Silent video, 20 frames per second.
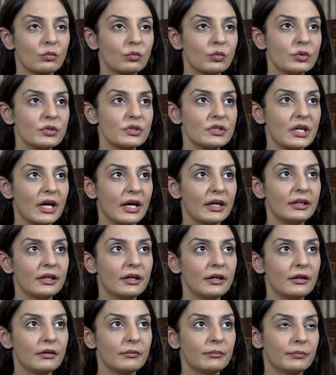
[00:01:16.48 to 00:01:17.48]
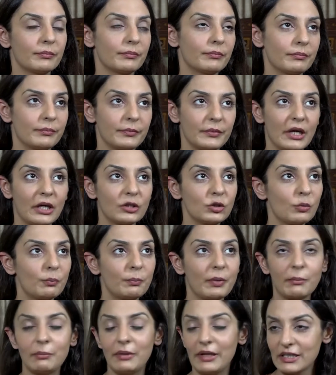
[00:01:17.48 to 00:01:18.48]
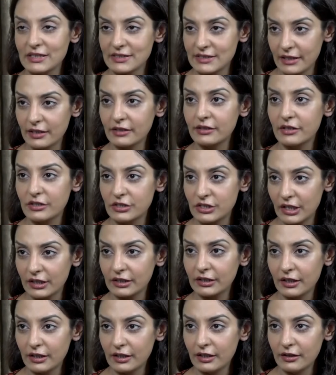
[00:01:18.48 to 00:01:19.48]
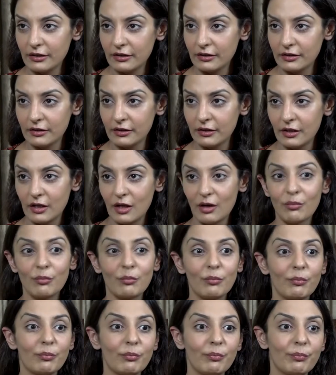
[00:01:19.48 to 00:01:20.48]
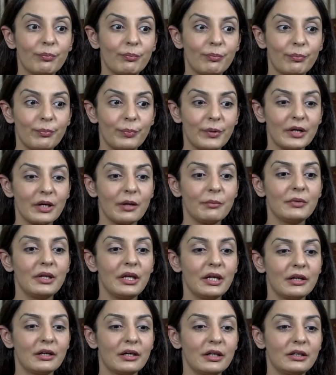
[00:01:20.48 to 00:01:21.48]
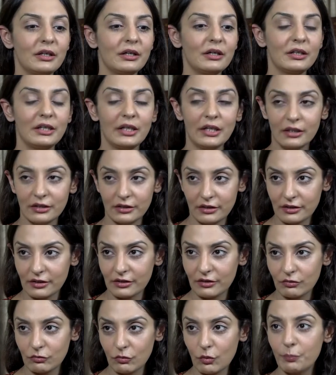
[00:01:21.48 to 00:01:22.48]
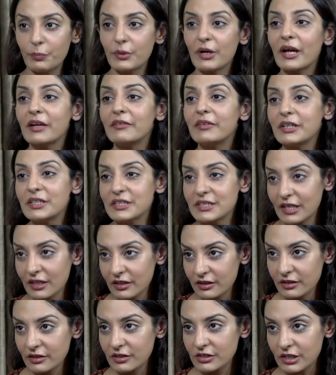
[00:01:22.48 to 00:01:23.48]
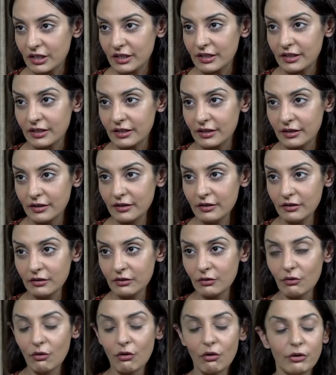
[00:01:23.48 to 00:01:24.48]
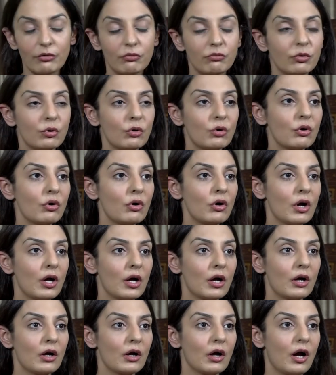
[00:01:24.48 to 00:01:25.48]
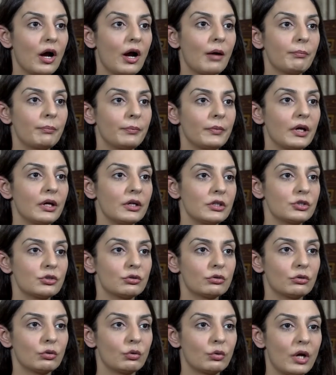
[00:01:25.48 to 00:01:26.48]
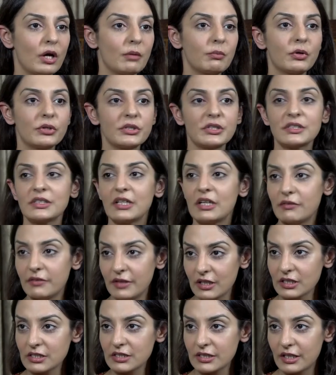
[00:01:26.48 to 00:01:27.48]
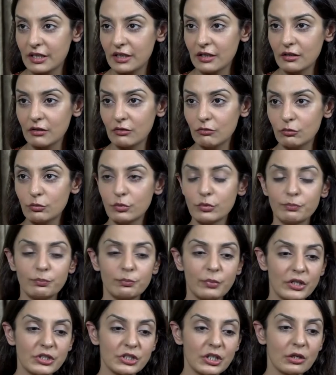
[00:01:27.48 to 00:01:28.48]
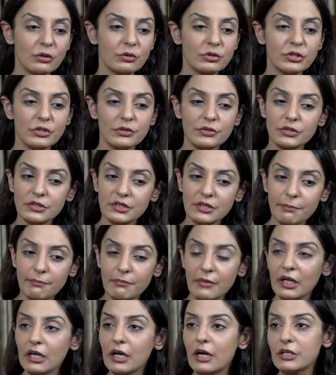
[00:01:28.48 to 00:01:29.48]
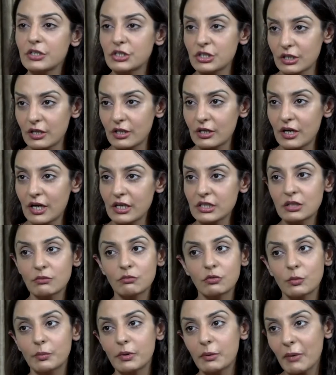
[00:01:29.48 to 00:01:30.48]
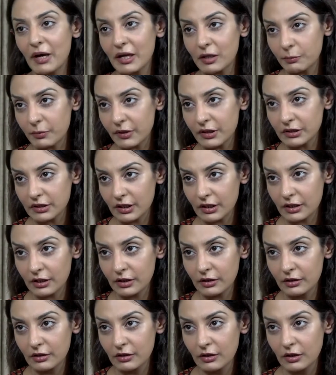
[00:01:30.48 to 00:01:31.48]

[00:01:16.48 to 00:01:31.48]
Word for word: वो ज़्यादा या तो पब्लिक सेक्टर जाता है बट हम देख रहे थे अधिकतर वो प्राइवेट सेक्टर जा रहा है और वो अपना जो थोड़ा बहुत सेविंग्स है वो बचा कुछ उस सब में खर्च कर रहा है जब वो बीमार पड़ता है